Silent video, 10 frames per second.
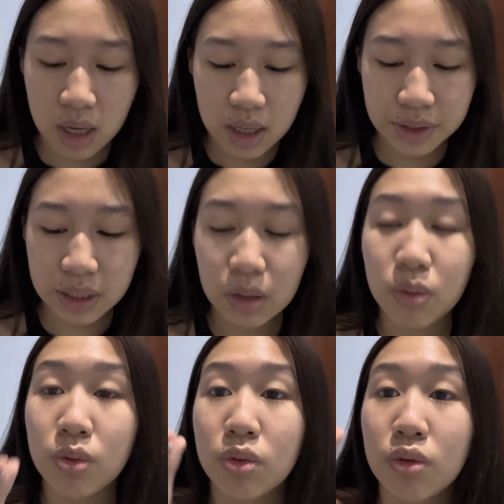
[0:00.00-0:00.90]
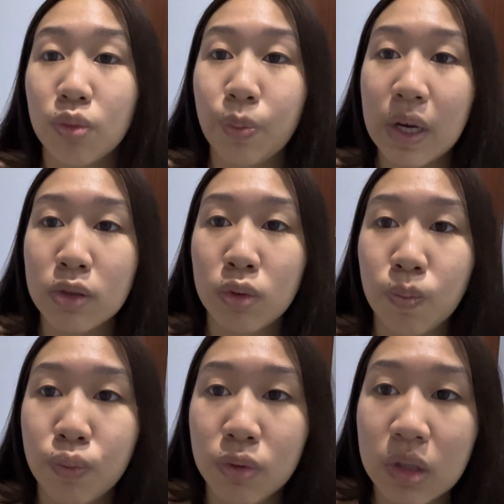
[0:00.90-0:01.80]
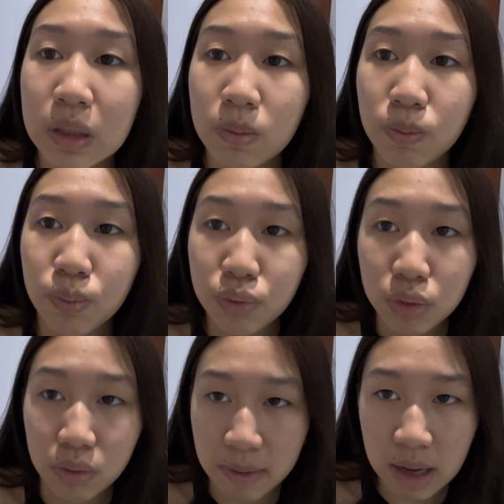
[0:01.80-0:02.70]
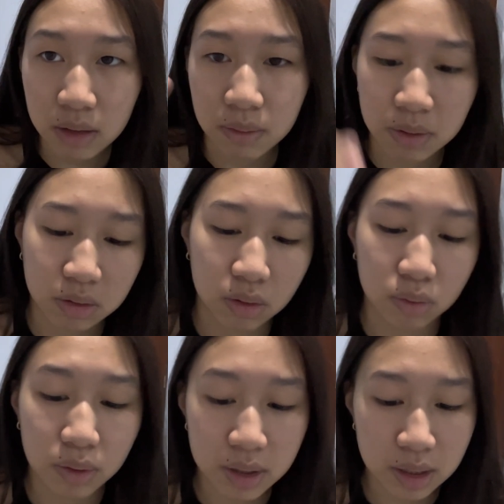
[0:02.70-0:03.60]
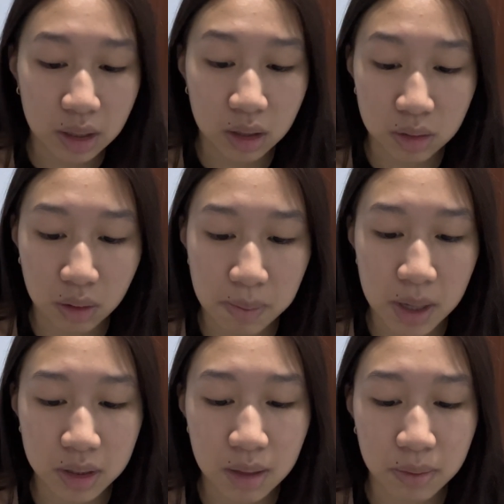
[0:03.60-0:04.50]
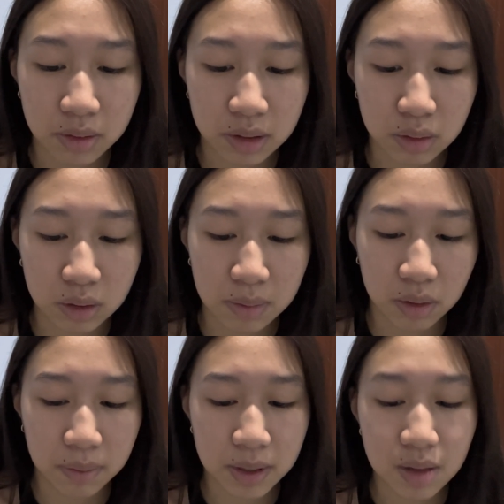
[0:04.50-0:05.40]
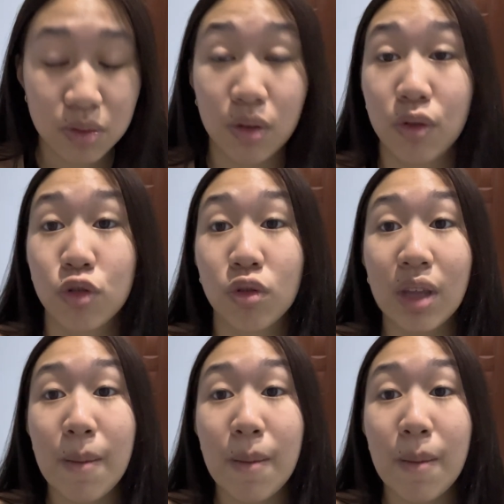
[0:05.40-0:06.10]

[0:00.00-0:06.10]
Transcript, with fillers: si on ne trouve pas ce petit bout de merde, parce que oui, c'est remplaçable, hein, c'est totalement remplaçable, sauf que j'en ai